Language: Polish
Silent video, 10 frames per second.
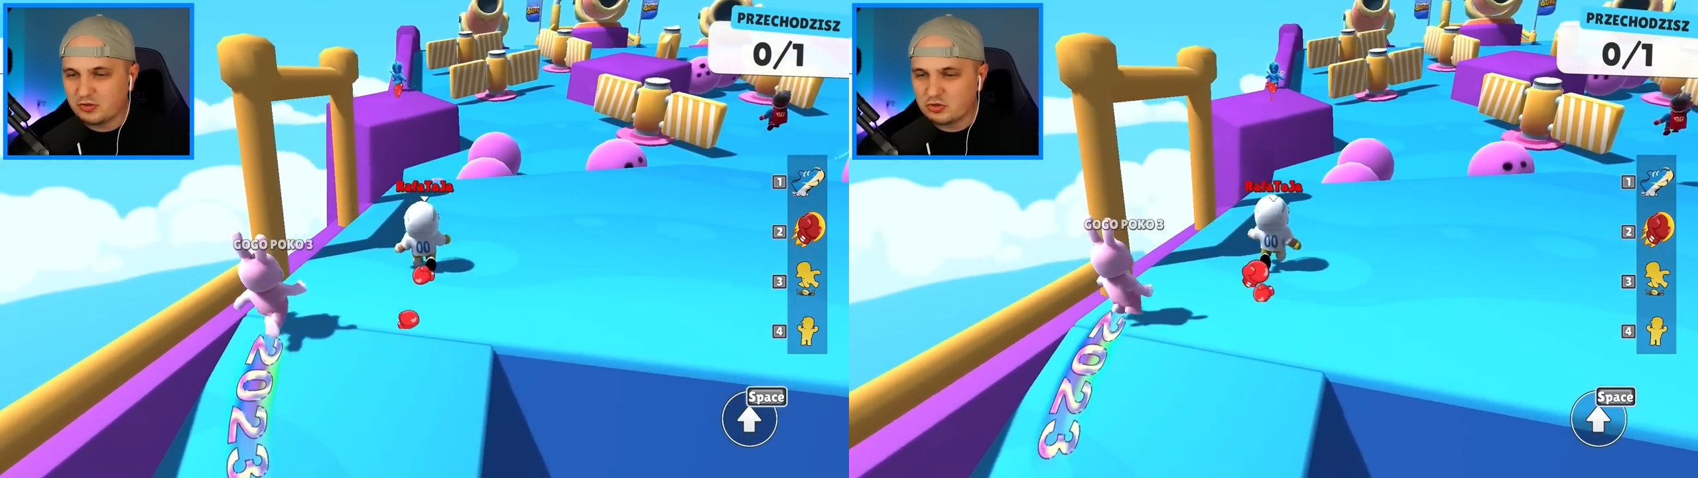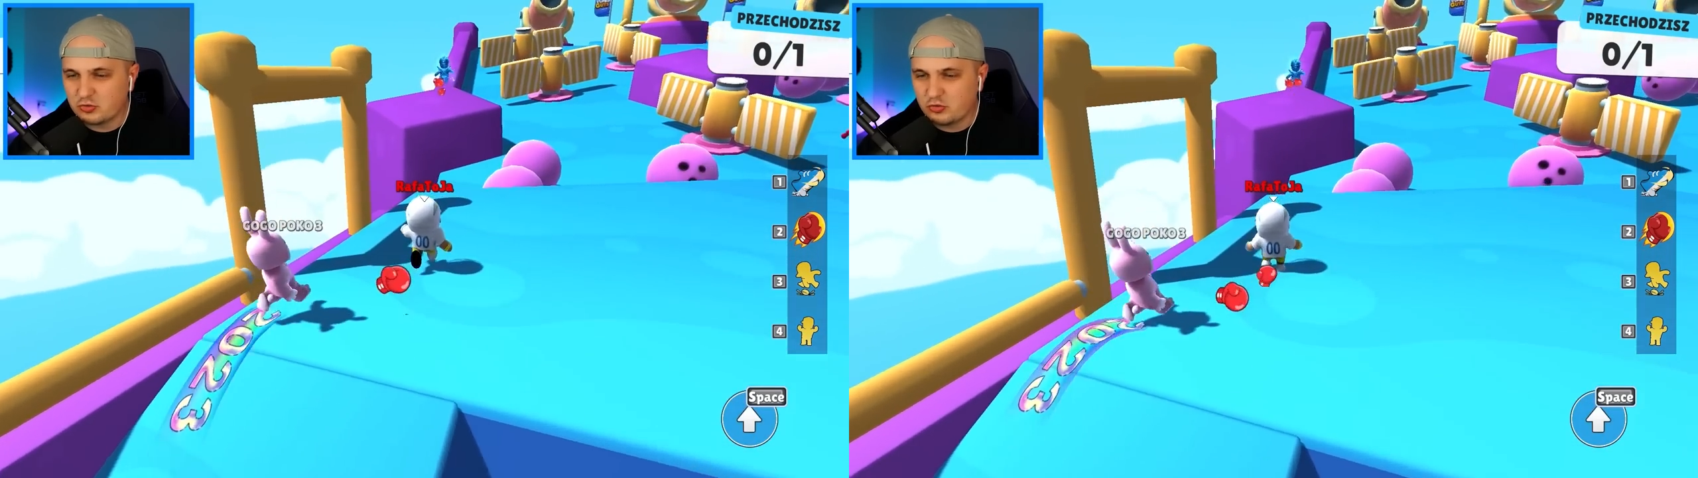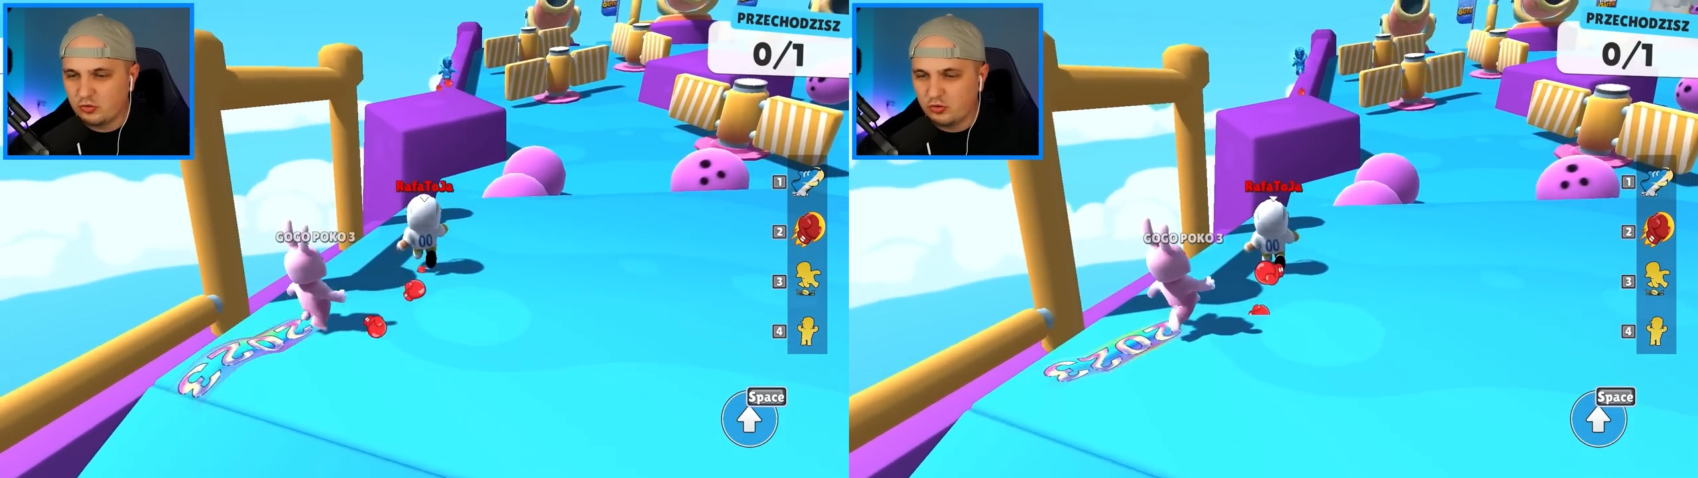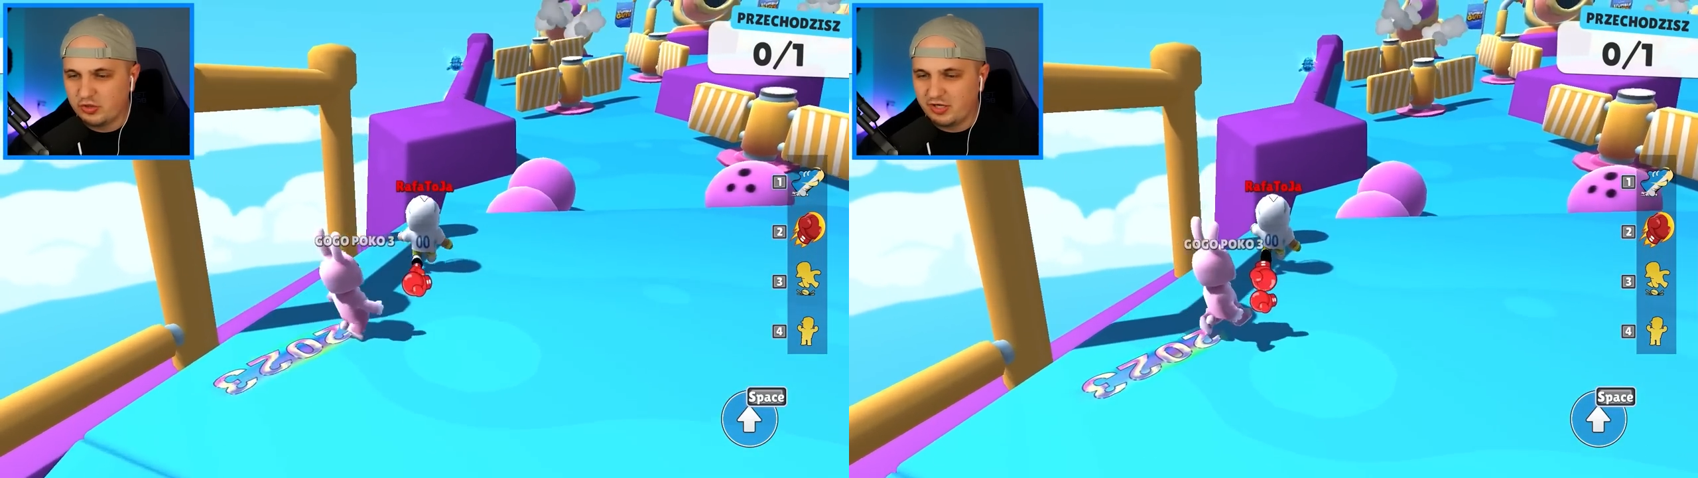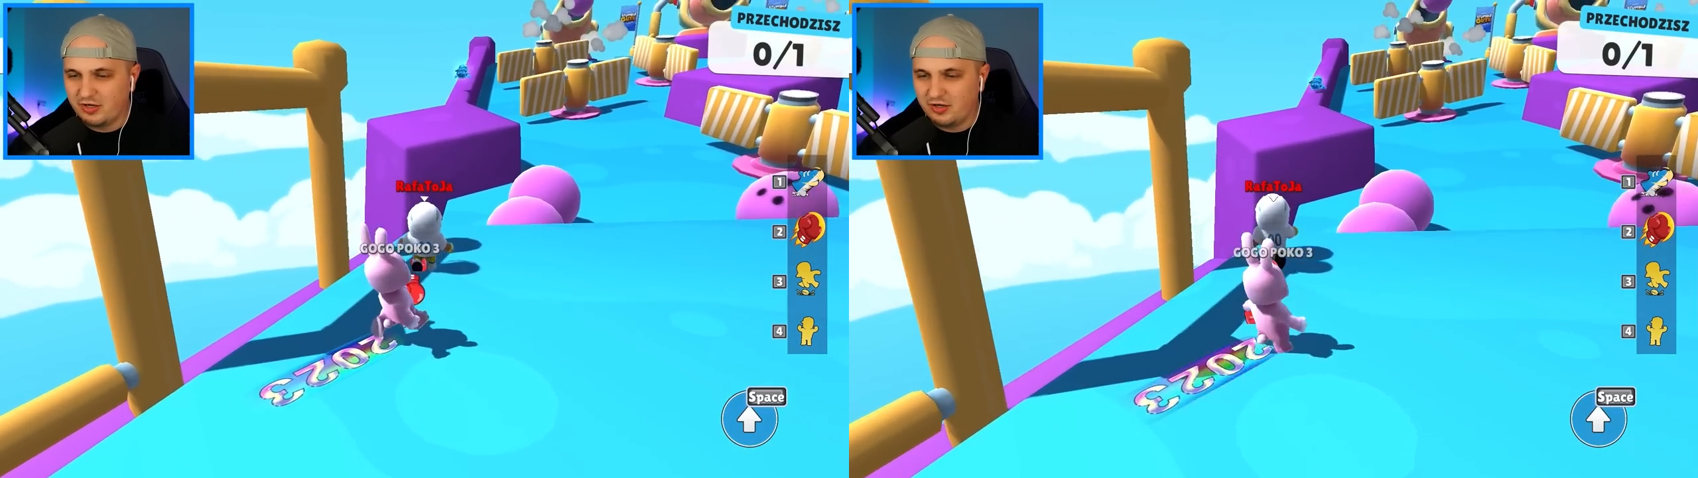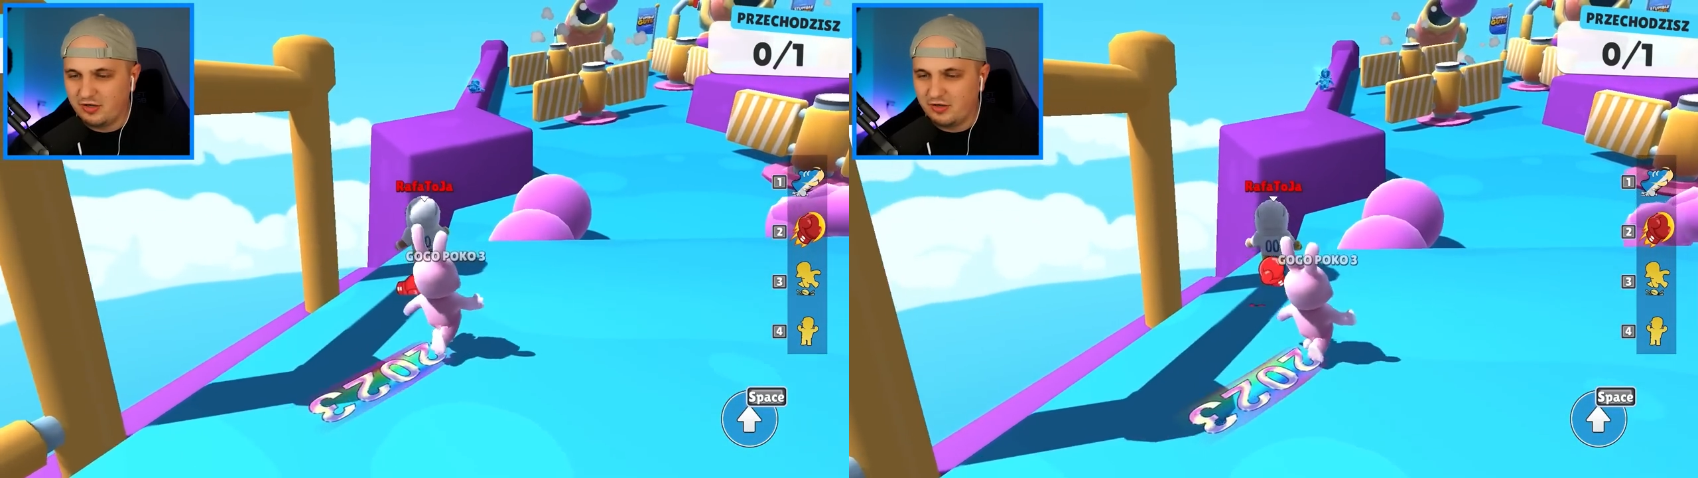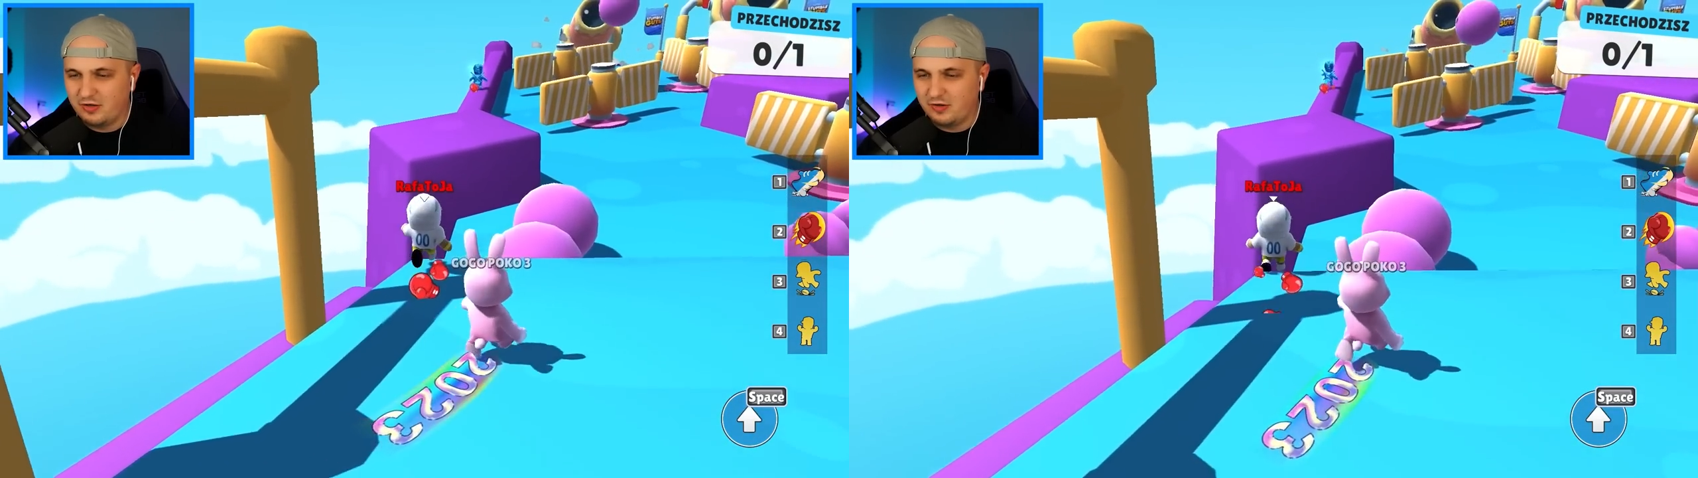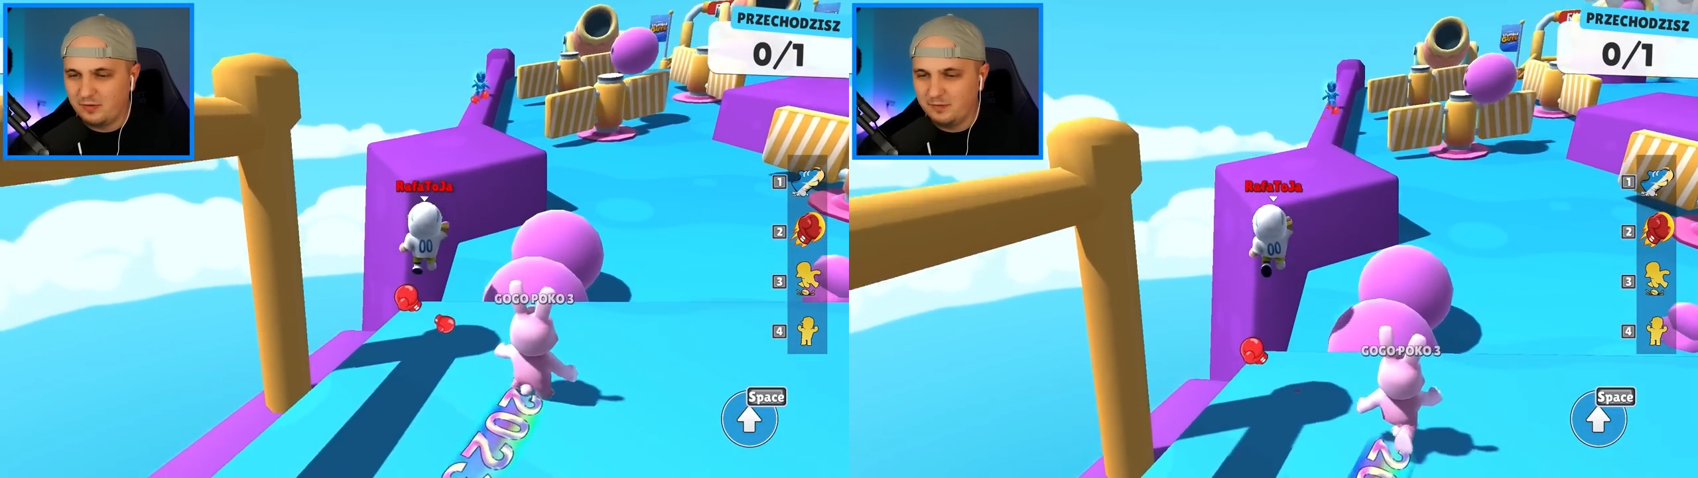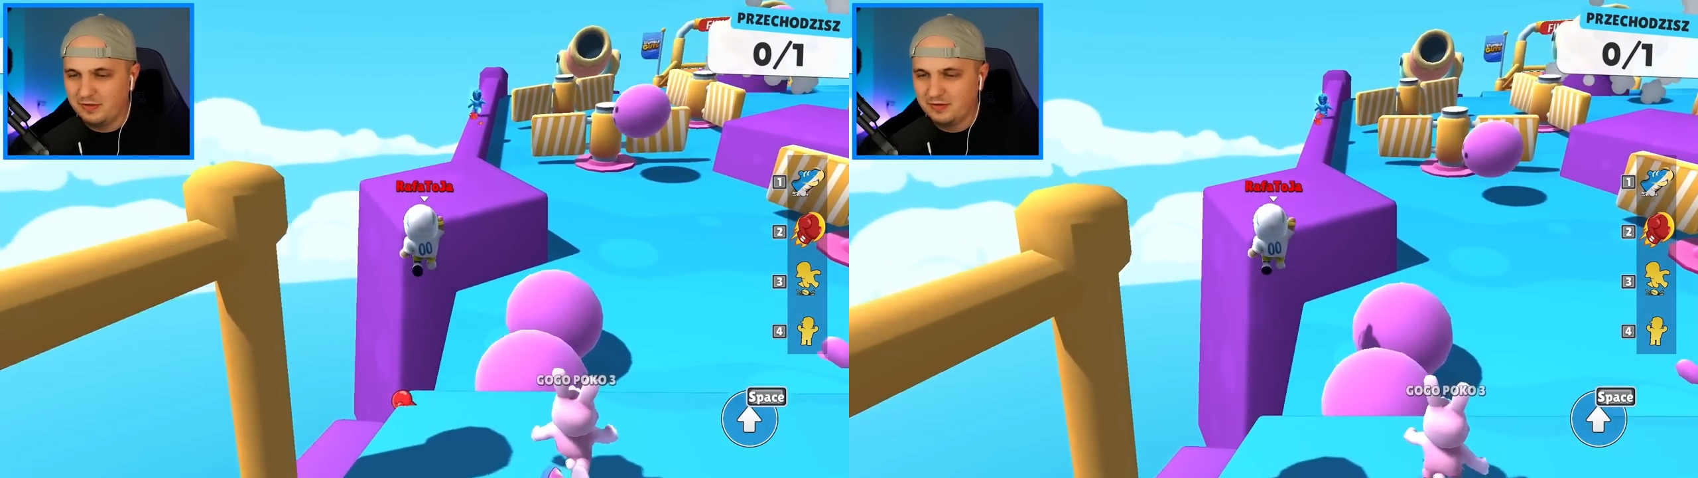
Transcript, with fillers: oszukują!